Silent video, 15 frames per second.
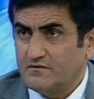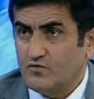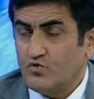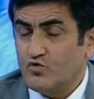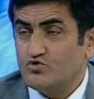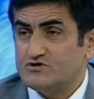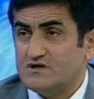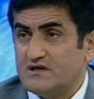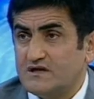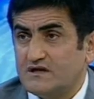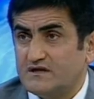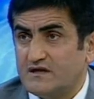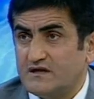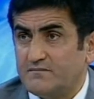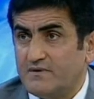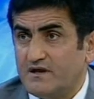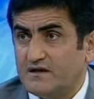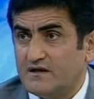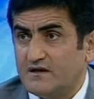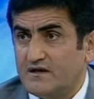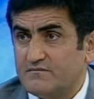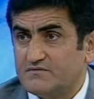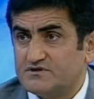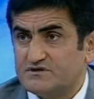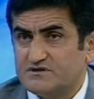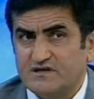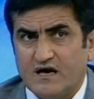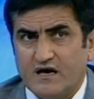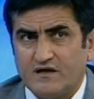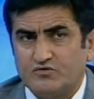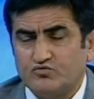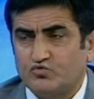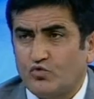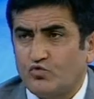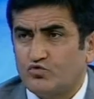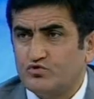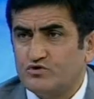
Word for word: özellikleri belgelenmiştir. Yani dokuyu